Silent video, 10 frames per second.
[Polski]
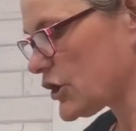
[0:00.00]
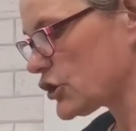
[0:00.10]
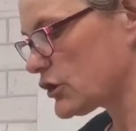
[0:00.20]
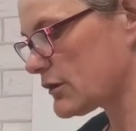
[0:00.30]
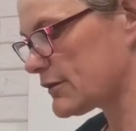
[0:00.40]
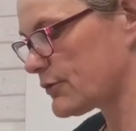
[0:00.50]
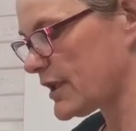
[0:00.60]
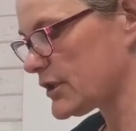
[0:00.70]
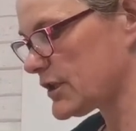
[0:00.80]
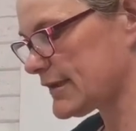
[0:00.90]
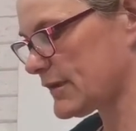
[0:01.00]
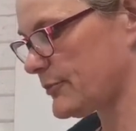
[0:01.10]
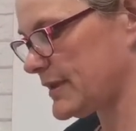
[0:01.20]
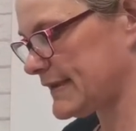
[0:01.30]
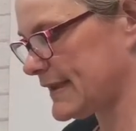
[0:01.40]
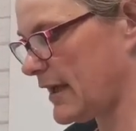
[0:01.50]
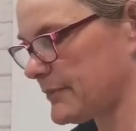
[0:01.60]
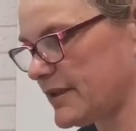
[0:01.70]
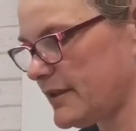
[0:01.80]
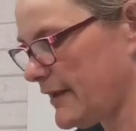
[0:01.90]
też dozujecie sobie
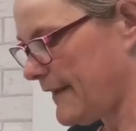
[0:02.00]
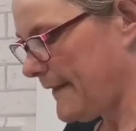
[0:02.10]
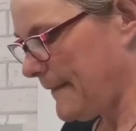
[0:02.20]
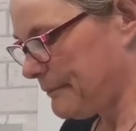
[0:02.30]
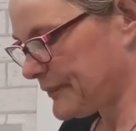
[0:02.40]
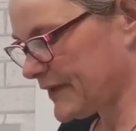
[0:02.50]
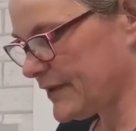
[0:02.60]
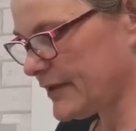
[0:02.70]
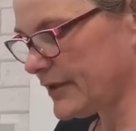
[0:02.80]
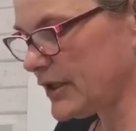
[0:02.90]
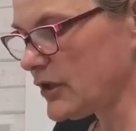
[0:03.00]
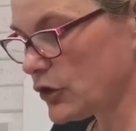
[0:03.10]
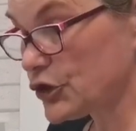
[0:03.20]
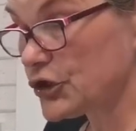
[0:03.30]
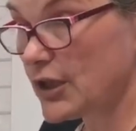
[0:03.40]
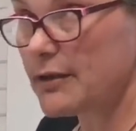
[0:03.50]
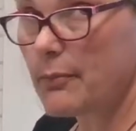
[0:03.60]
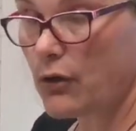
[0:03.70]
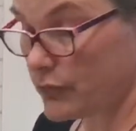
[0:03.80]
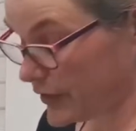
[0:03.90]
sami y, ilość tej
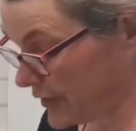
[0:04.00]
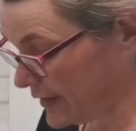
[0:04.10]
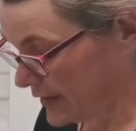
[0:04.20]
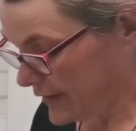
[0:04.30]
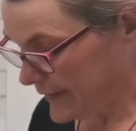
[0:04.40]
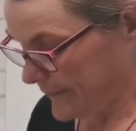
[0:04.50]
mąki,